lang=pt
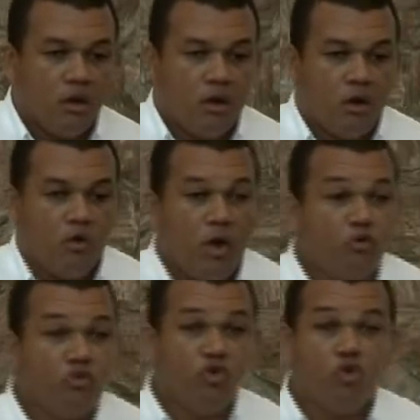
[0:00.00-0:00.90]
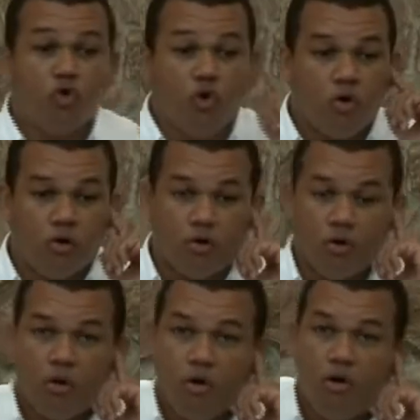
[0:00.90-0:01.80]
o eunuco
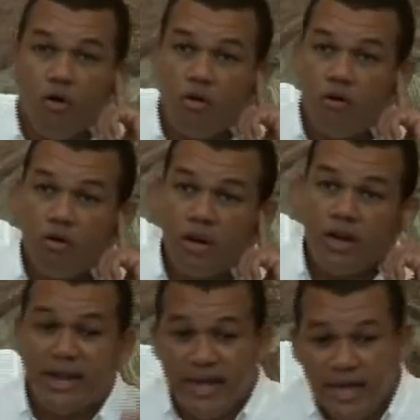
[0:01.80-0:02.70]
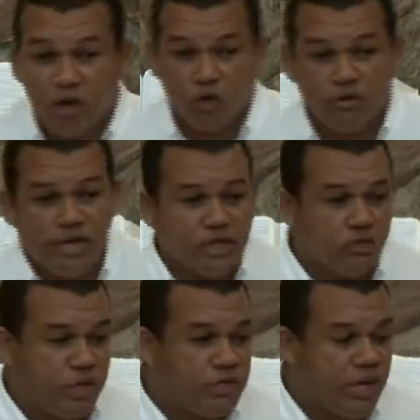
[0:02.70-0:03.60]
ler o texto
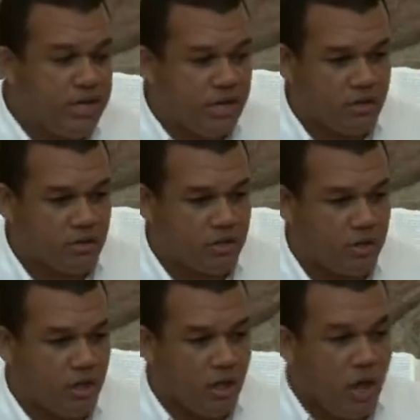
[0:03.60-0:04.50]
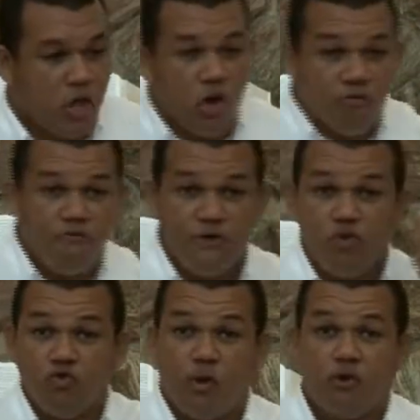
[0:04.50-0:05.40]
de Isaías. E
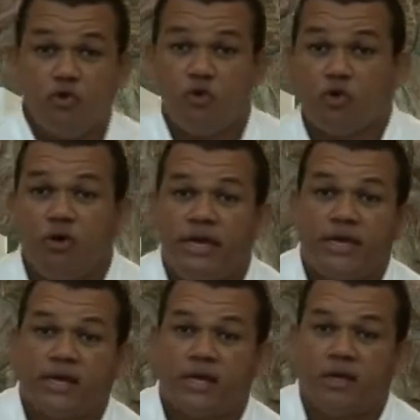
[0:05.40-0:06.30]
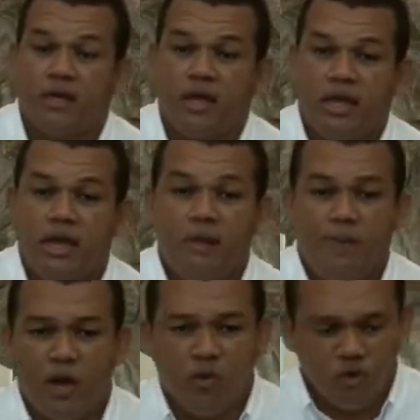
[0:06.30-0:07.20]
ouvindo o eunuco ler, ele
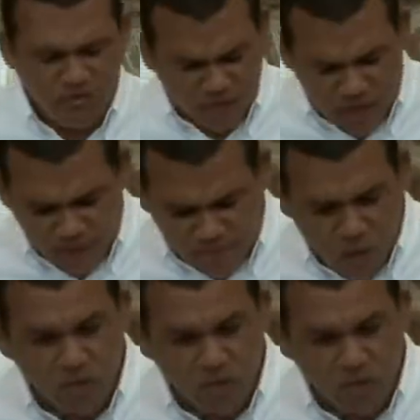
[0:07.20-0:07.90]
pergunta, ele pergunta: